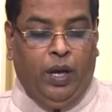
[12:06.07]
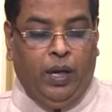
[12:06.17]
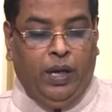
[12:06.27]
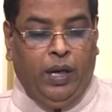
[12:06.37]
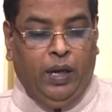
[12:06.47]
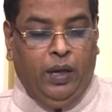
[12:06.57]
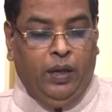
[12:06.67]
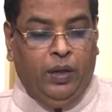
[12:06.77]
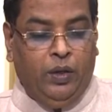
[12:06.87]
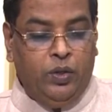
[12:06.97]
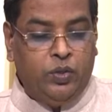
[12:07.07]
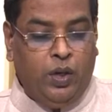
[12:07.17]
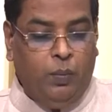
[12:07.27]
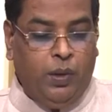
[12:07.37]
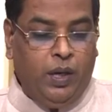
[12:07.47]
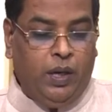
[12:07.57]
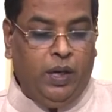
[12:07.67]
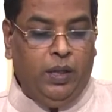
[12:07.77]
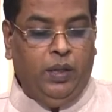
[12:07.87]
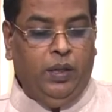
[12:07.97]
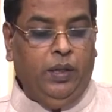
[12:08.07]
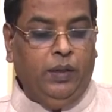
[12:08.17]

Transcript: அங்கே சொல்லப்பட்டிருக்கிறது